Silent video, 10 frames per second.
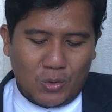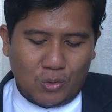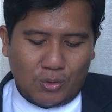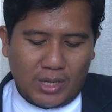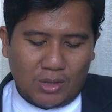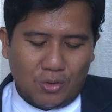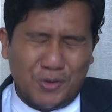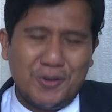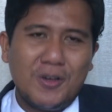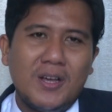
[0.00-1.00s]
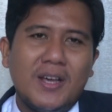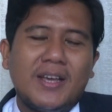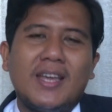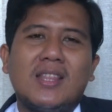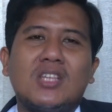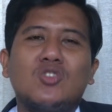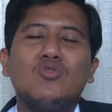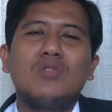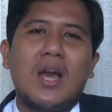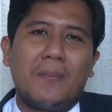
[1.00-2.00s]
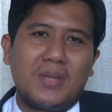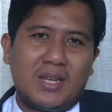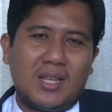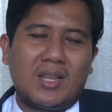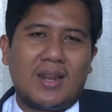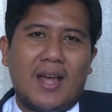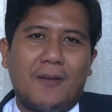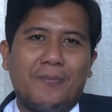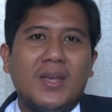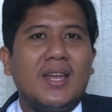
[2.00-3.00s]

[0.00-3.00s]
Untuk itu, kita sudah menjadi terang.